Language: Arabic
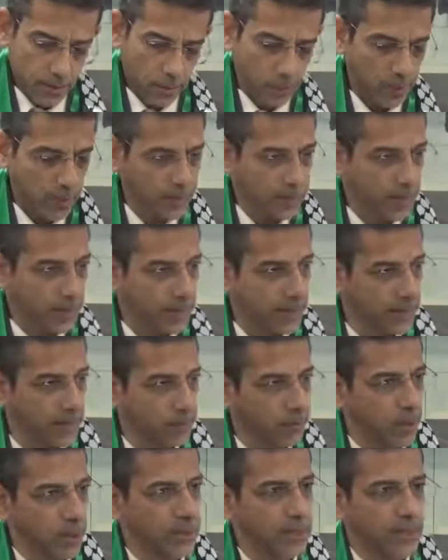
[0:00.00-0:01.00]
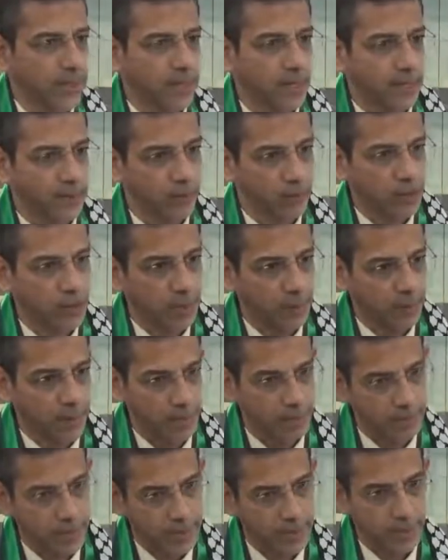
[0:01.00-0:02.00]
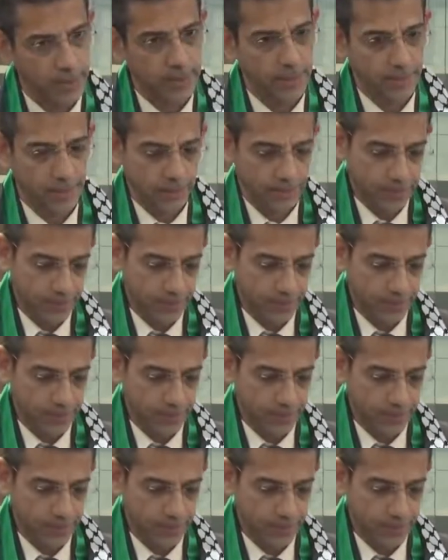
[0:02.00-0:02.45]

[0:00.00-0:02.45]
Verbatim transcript: ممثلي مؤسسات المجتمع المدني